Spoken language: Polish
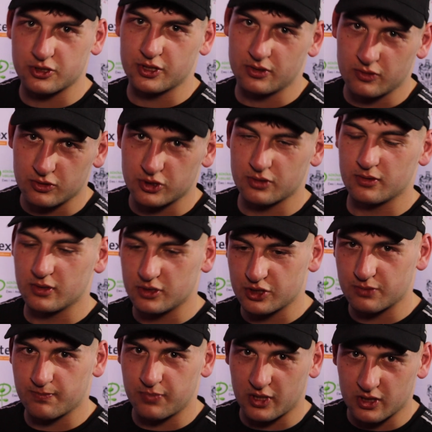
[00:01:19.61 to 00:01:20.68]
czy już
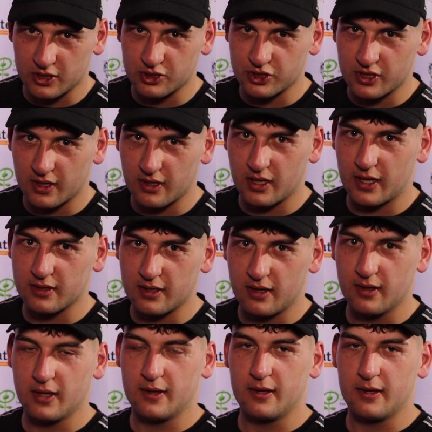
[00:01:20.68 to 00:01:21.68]
ponad 4 lata.